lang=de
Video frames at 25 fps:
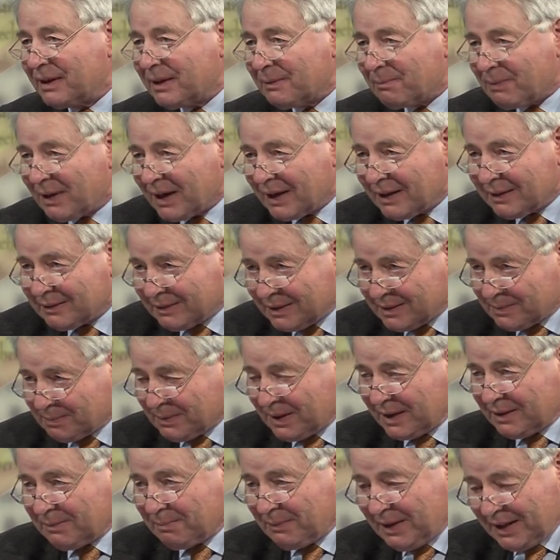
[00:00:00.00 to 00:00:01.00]
dabei. Das
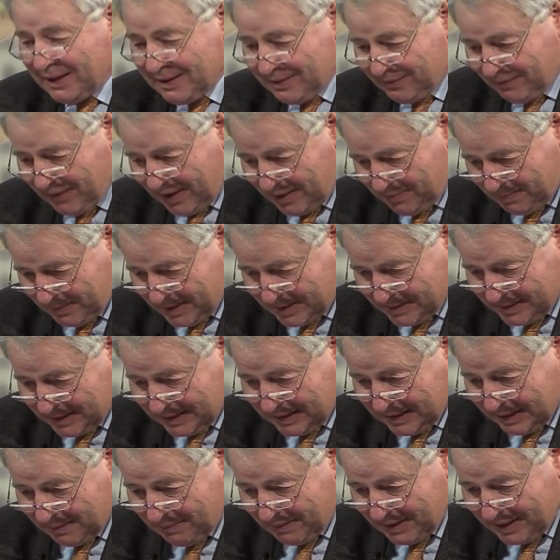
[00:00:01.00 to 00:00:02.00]
bei Klar. Mails weiß man das ja
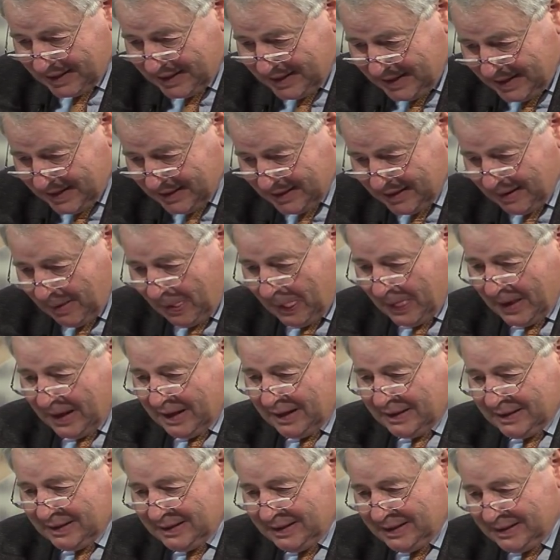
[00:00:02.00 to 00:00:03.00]
nicht. Aber hier
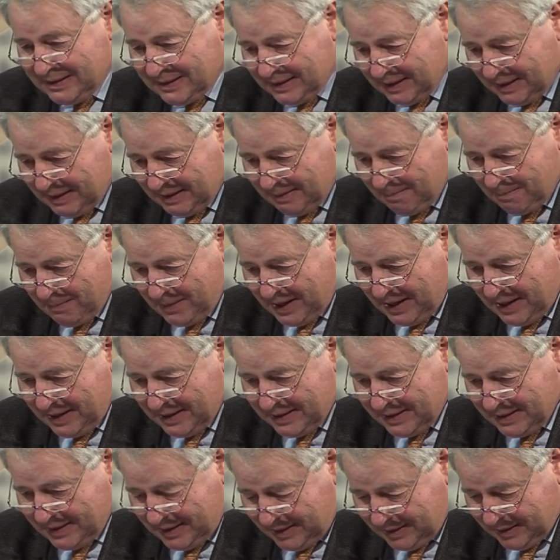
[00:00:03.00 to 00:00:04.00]
diese
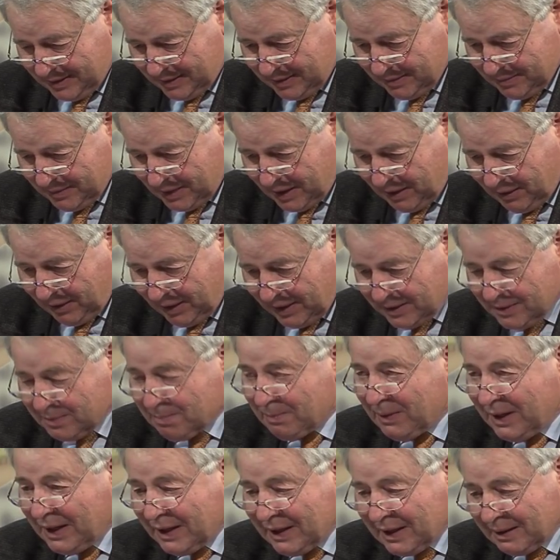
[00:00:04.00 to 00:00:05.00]
Mail, die kommt auch als
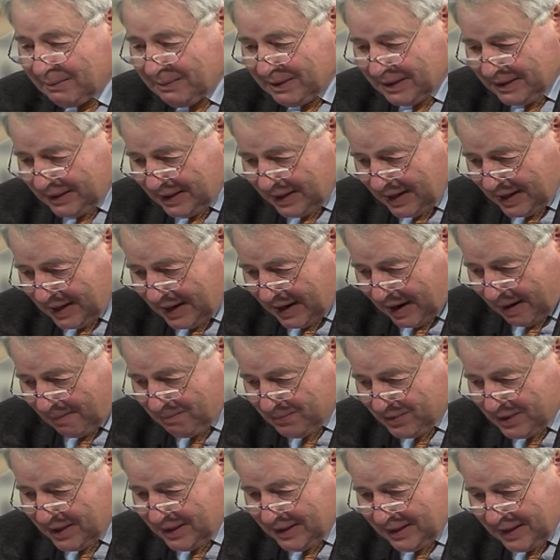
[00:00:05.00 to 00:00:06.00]
Mail, mhm. aber der
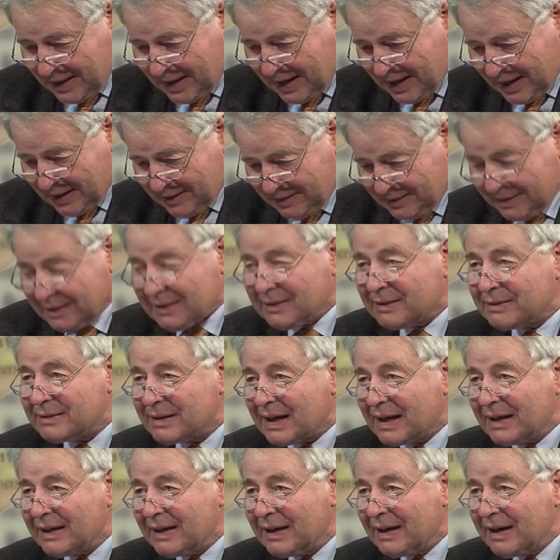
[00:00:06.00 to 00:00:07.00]
Absender hat
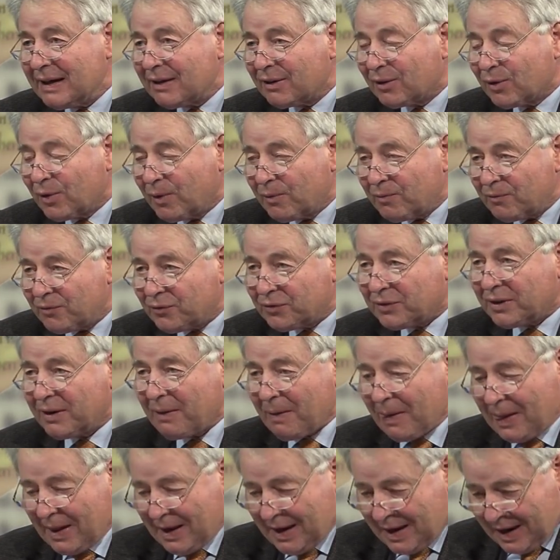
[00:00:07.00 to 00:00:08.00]
seine Herkunft
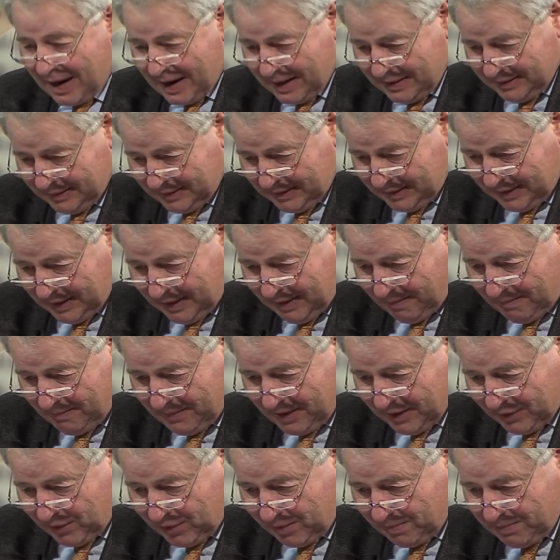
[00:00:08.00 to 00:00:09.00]
angegeben.
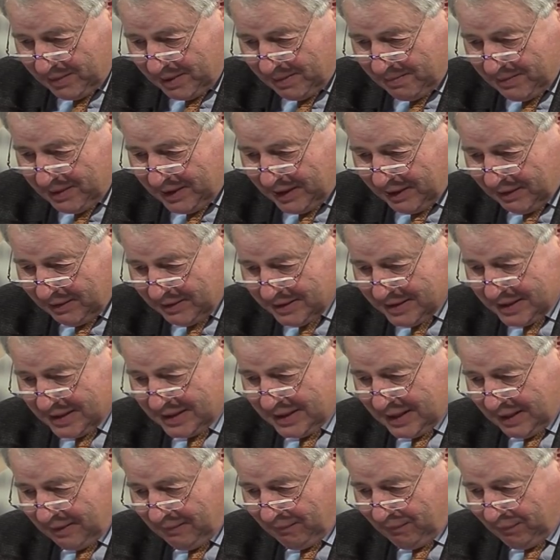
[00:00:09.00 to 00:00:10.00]
Der kommt nämlich aus
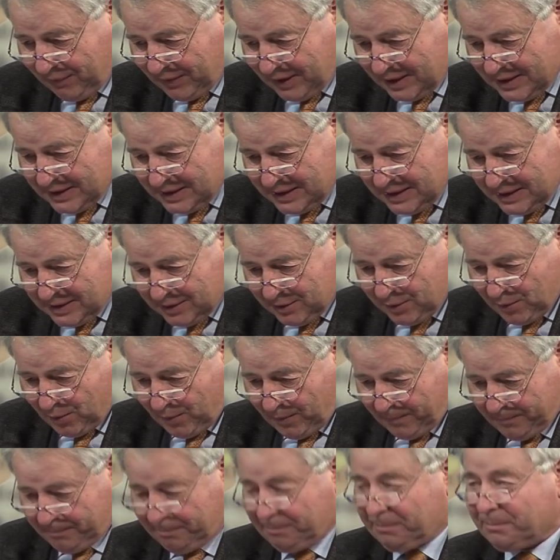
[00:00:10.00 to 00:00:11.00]
San Francisco.
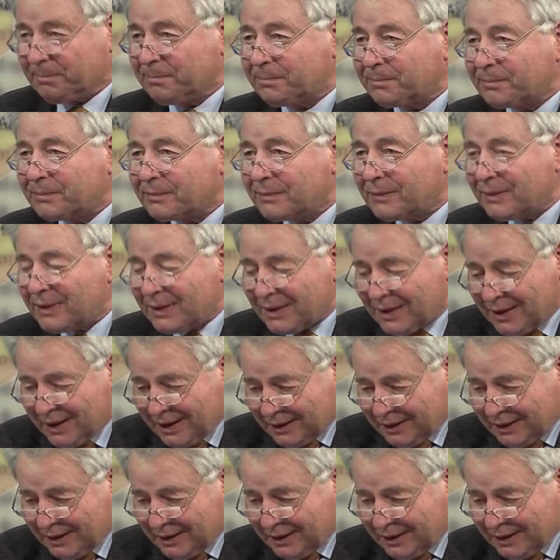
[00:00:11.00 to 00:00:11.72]
Schau an.